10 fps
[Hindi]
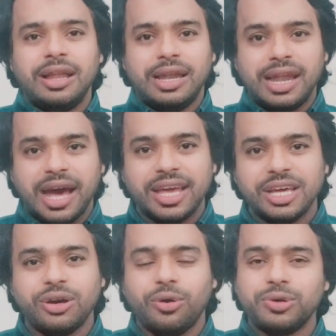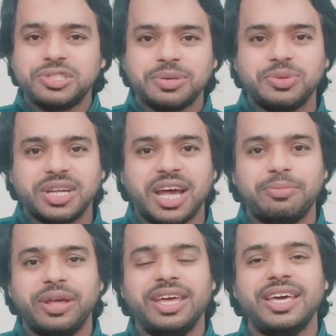लाइक और
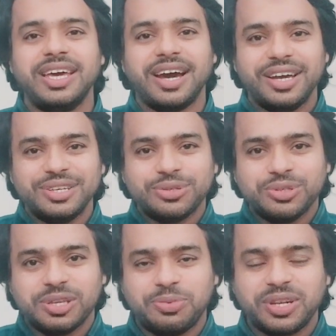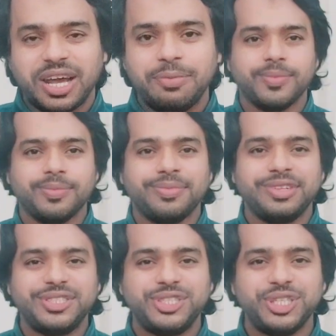सब्सक्राइब नहीं किया इसको सब्सक्राइब करें
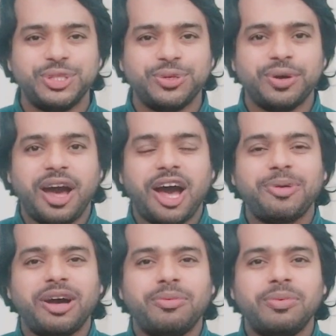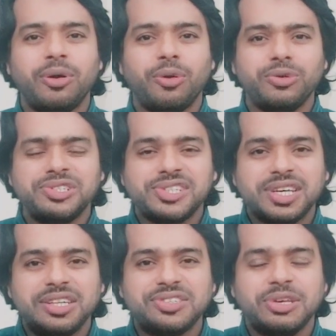जी तो अब हम उन
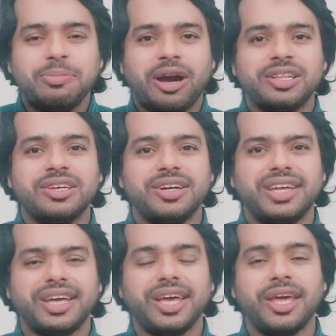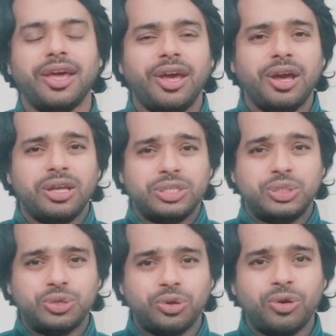स्किल्स की बात करेंगे
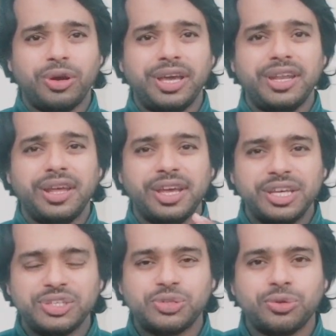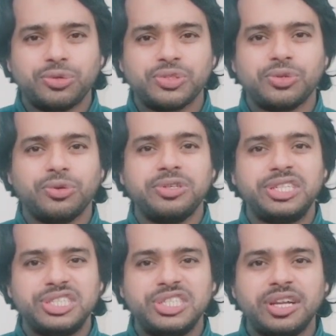जो इन ई स्टोर्स को
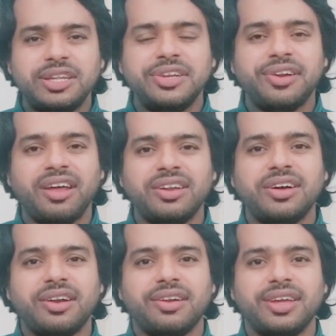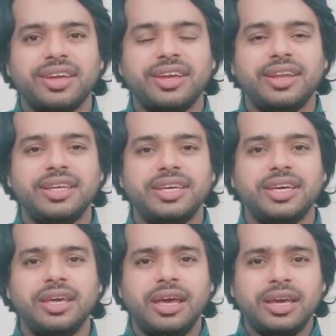डिजिटली रन करने के
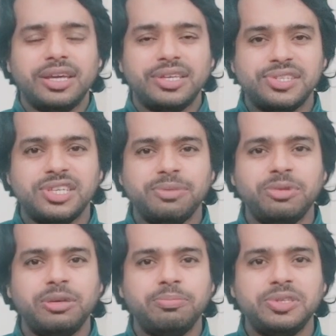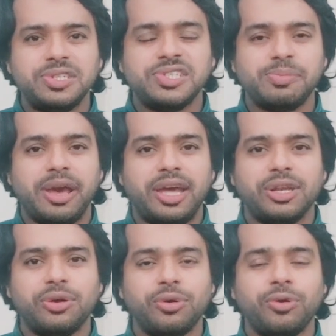लिए किसी भी
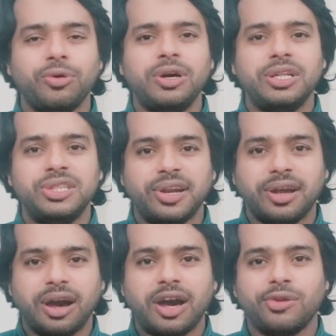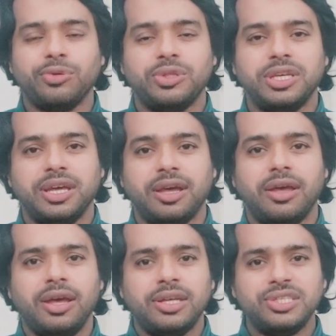बिजनेसमैन को दरकार होती हैं
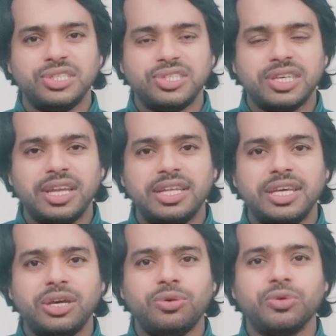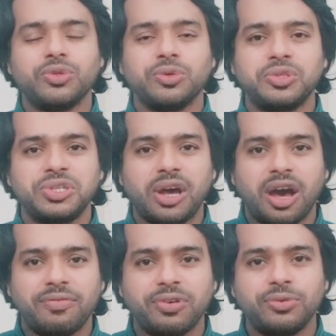जिसके लिए उसको
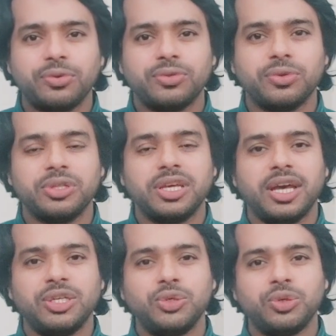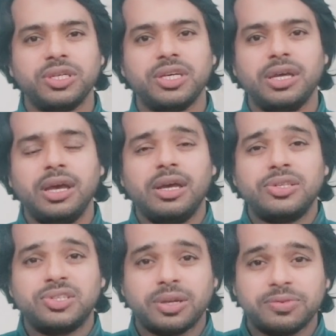स्टाफ की ज़रूरत होती है जो ये
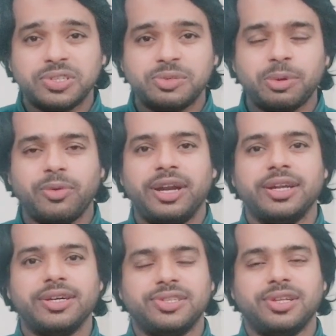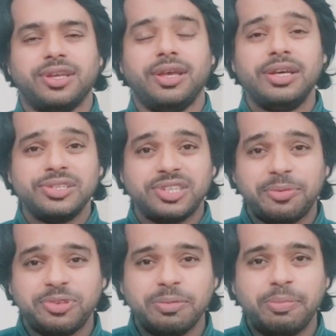सर्विसेज प्रोवाइड कर सके
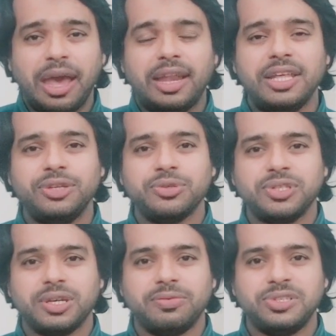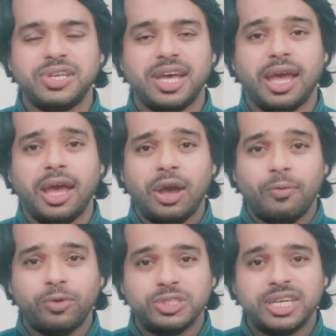सबसे पहली जो सर्विस है
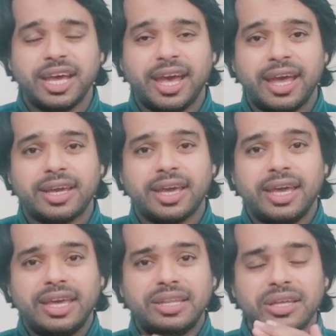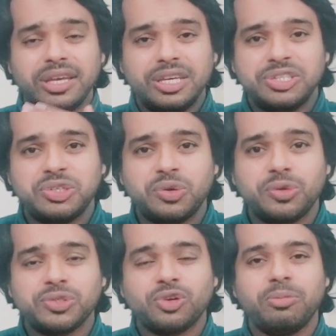वो ये है कि इन ई
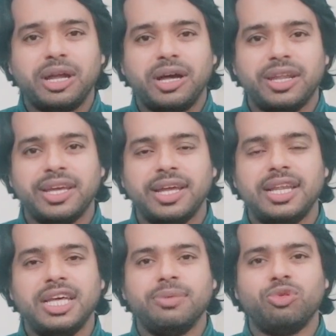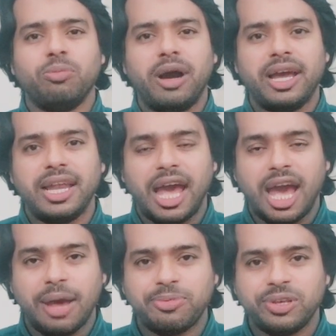स्टोर्स को बनाने के लिए मोबाइल
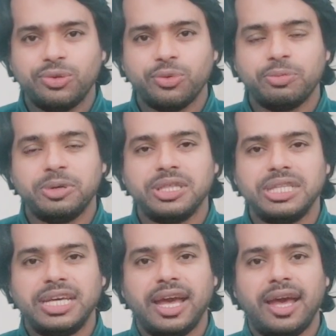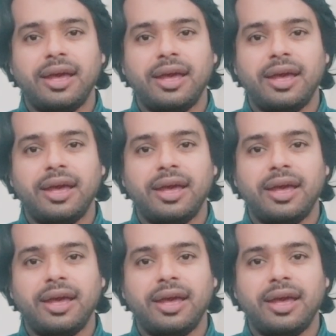ऐप्स की ज़रूरत पड़ती है